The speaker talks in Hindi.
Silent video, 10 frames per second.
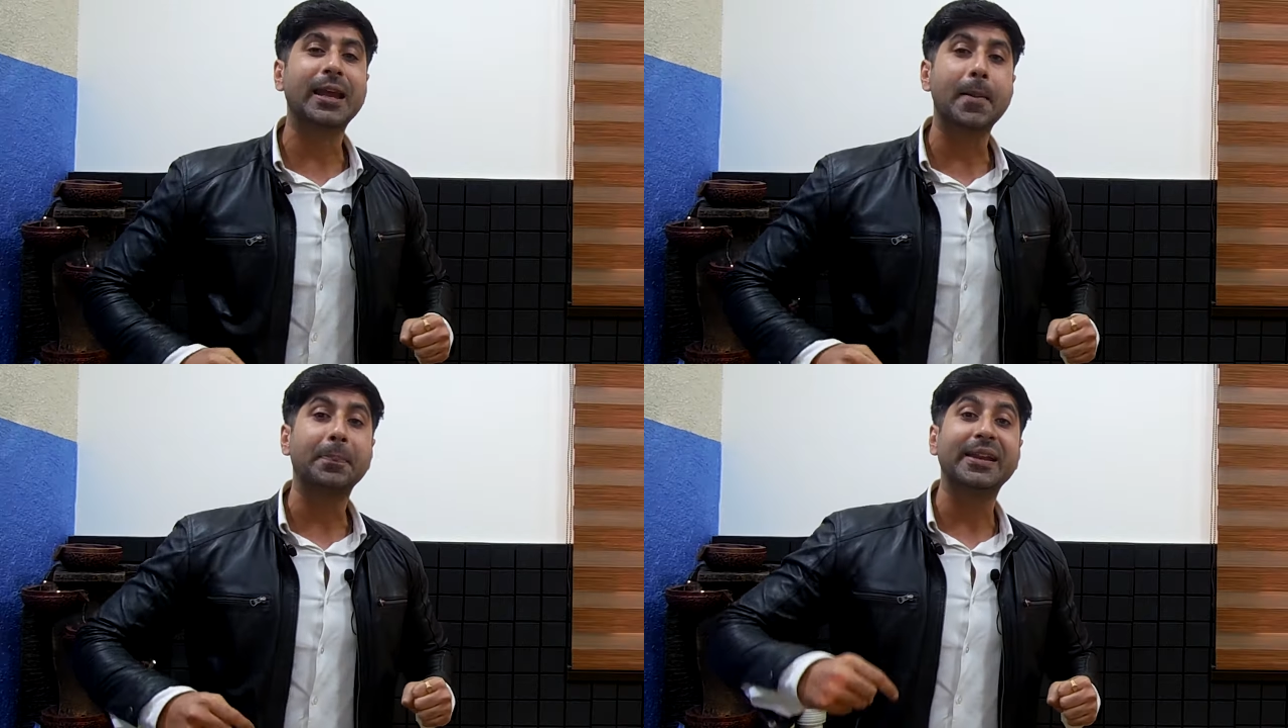
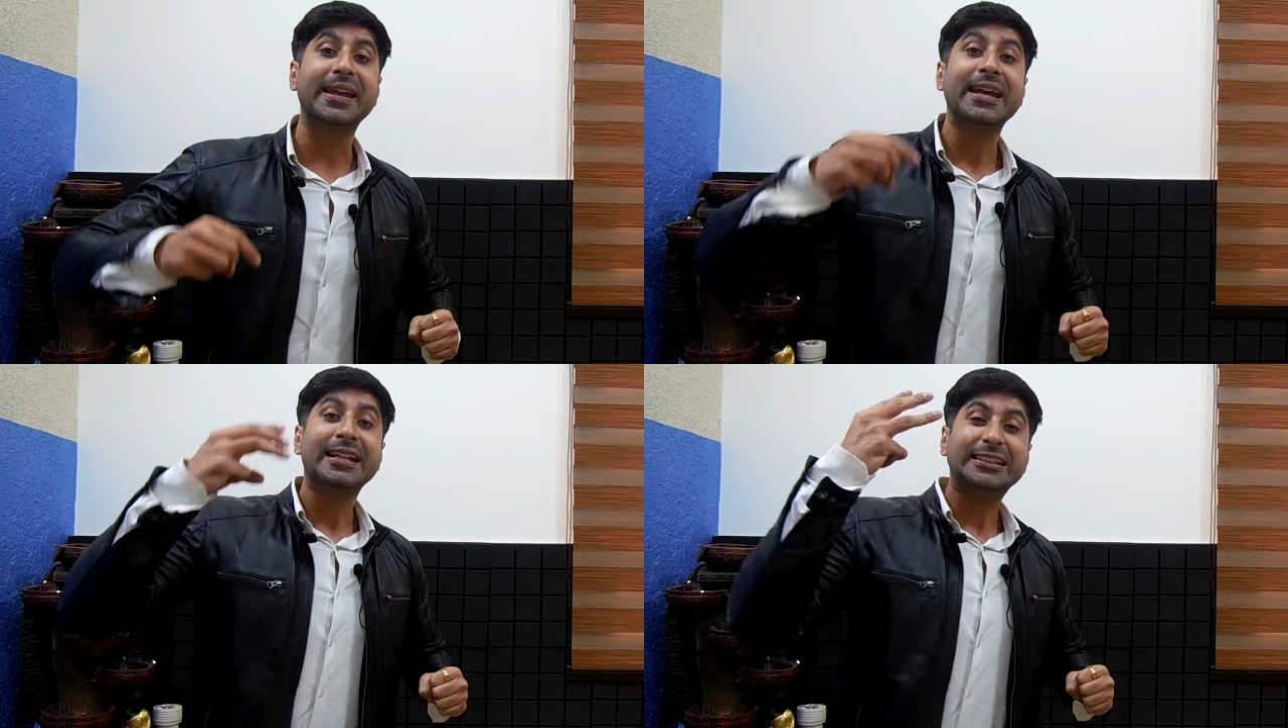बढ़ते हैं
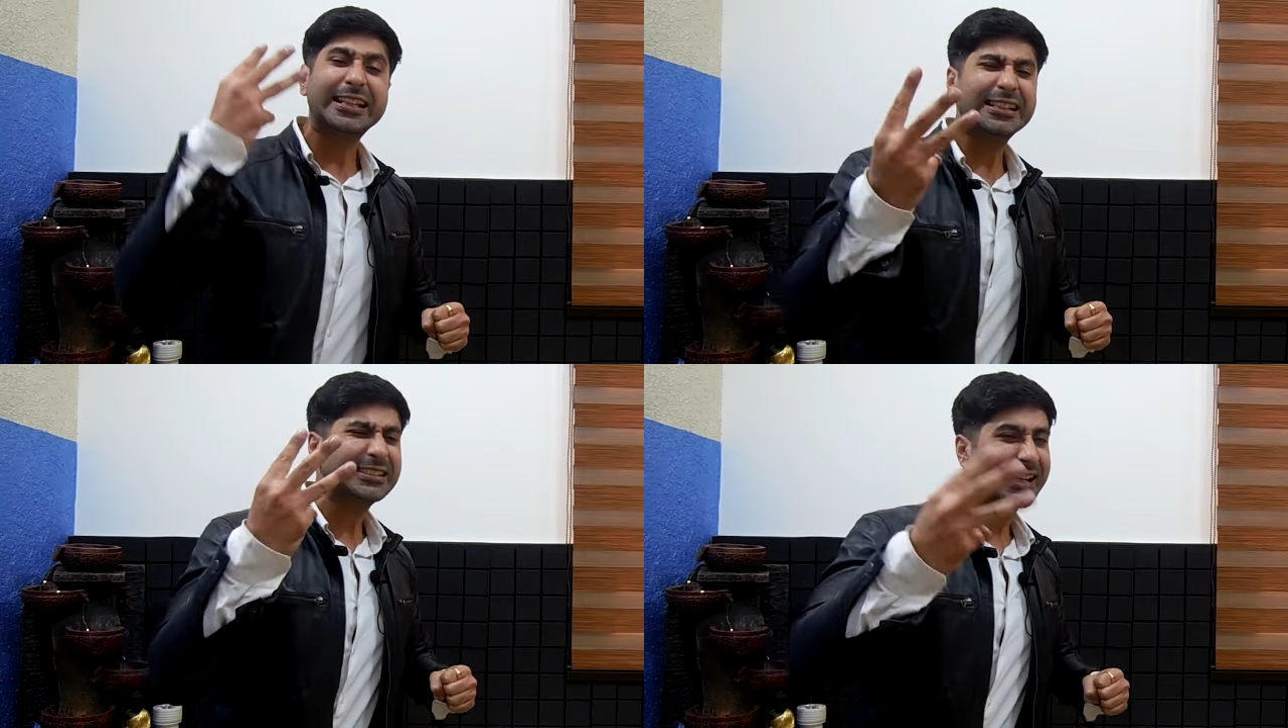अपने
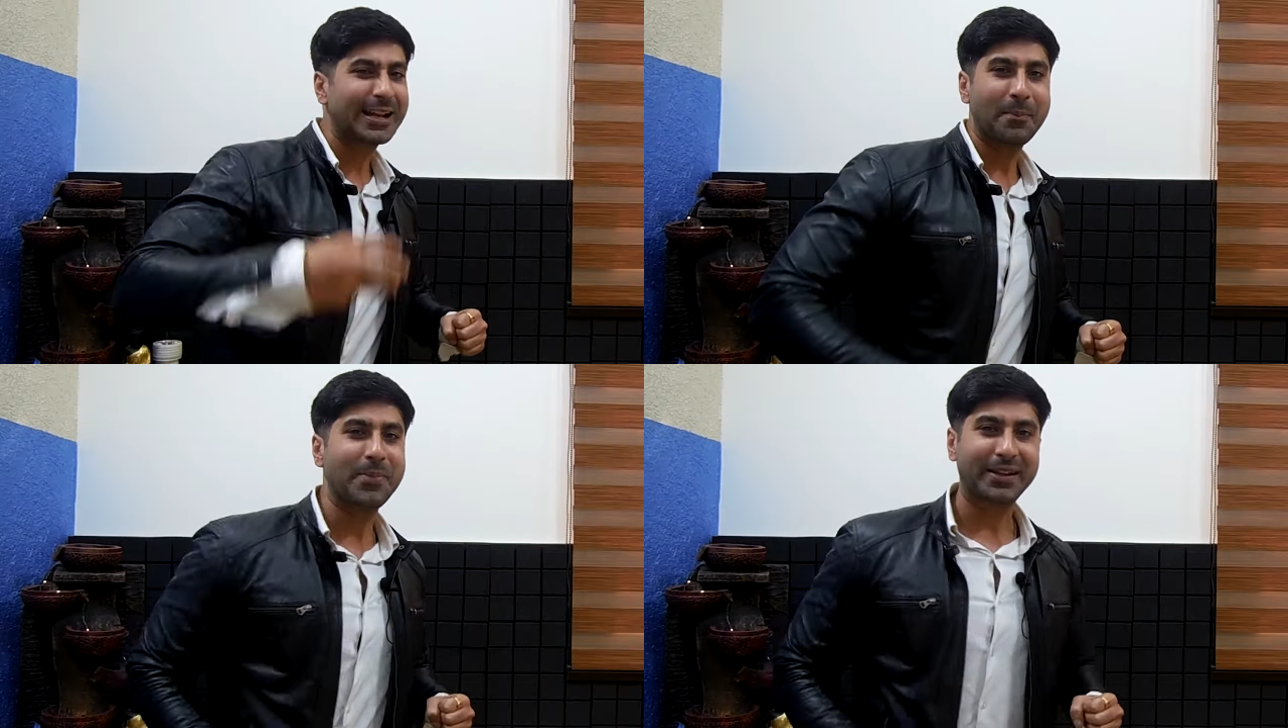
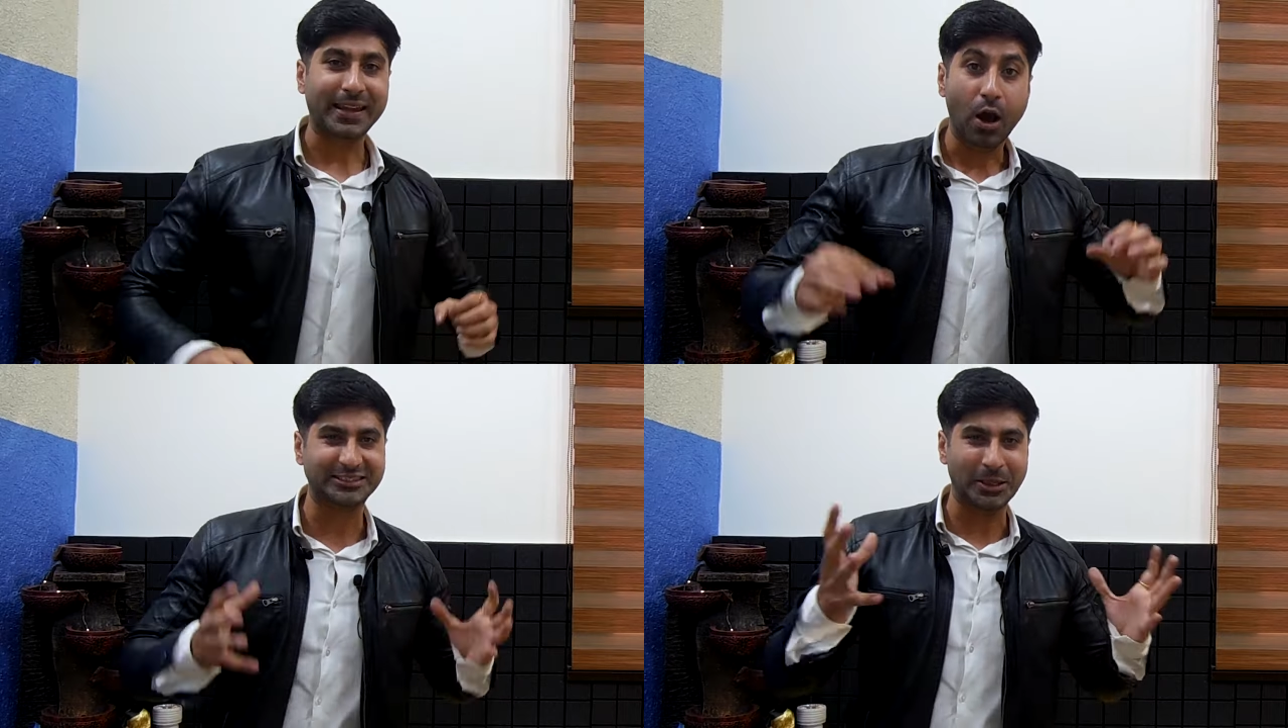तीसरे नंबर
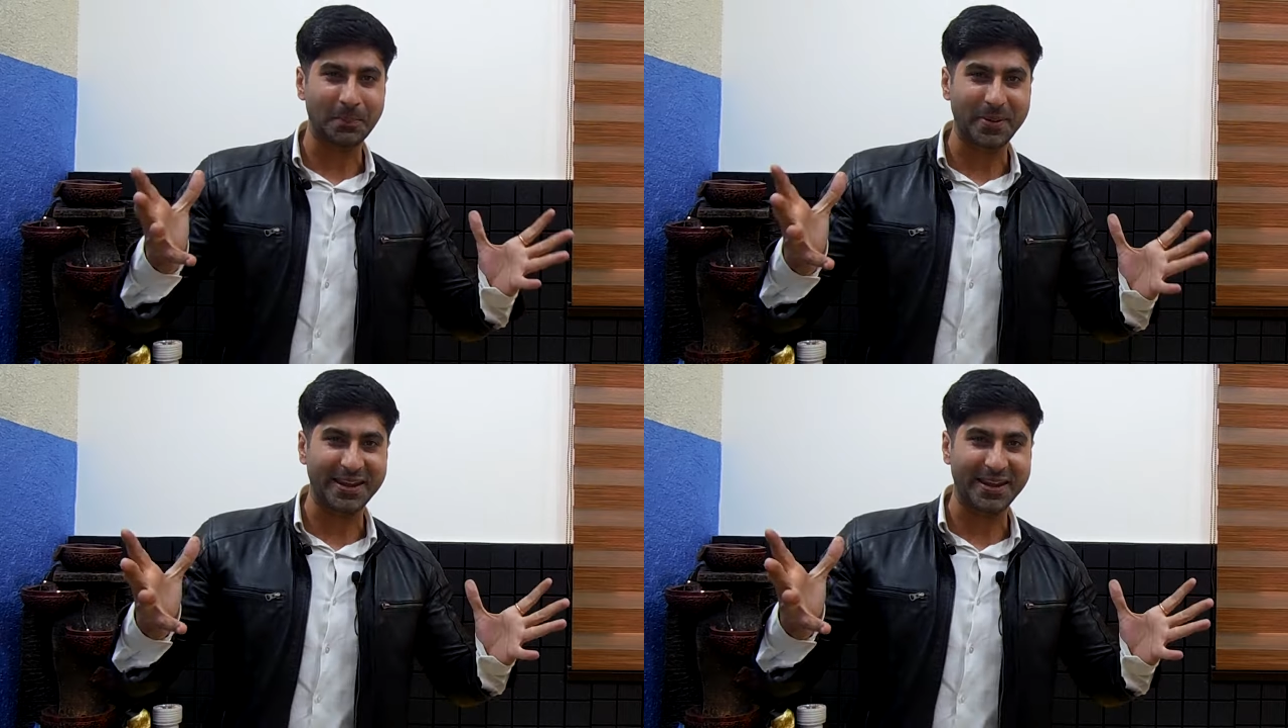के सिस्टम